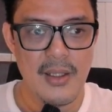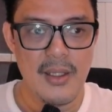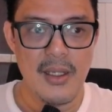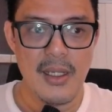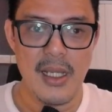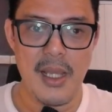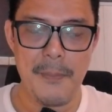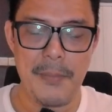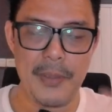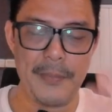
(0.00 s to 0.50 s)

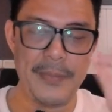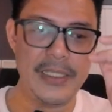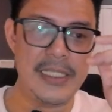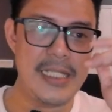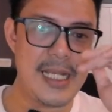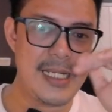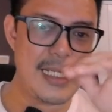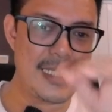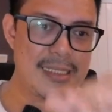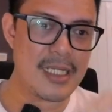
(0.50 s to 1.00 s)
Nggak
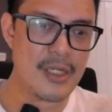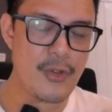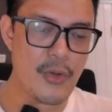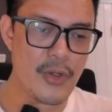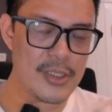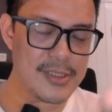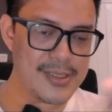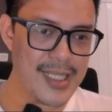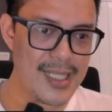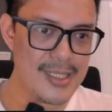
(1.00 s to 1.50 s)
perpindahan antara
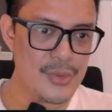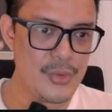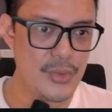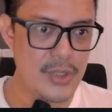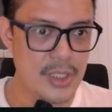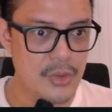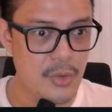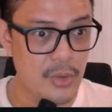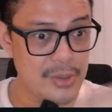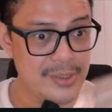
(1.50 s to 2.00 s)
chord 1 ke
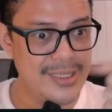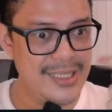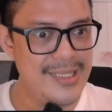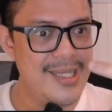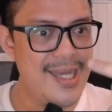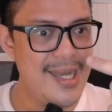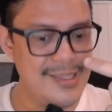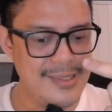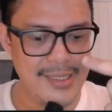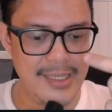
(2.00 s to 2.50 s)
chord
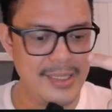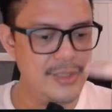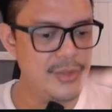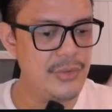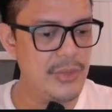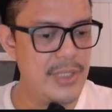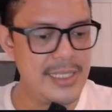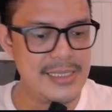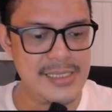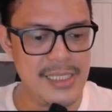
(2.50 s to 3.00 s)
3-nya itu
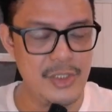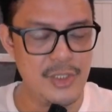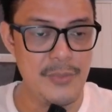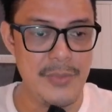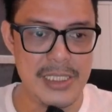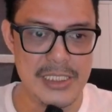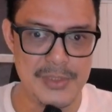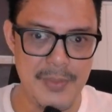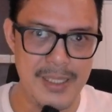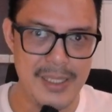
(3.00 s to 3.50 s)
guys, itu
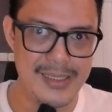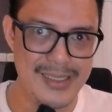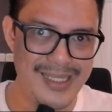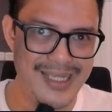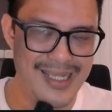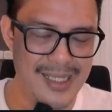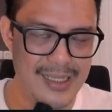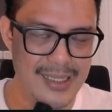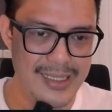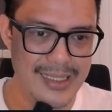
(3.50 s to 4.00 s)
manis banget
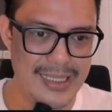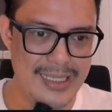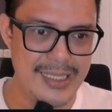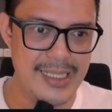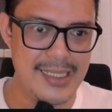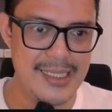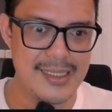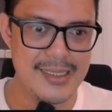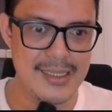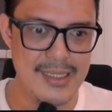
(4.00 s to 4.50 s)
dengan
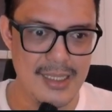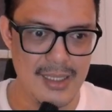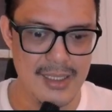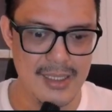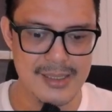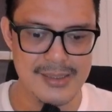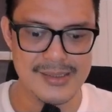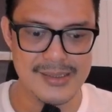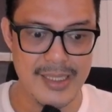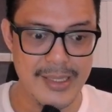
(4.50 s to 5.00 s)
iringan
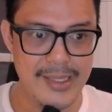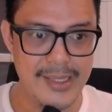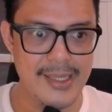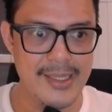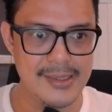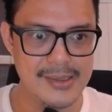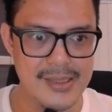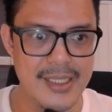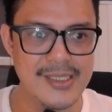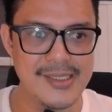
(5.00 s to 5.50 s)
uh,
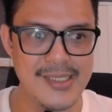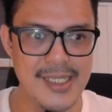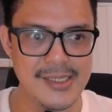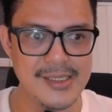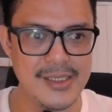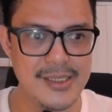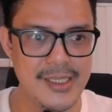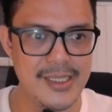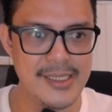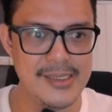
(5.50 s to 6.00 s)
stringnya, string
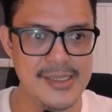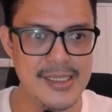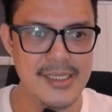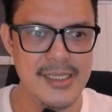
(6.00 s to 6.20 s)
sectionnya guys ya.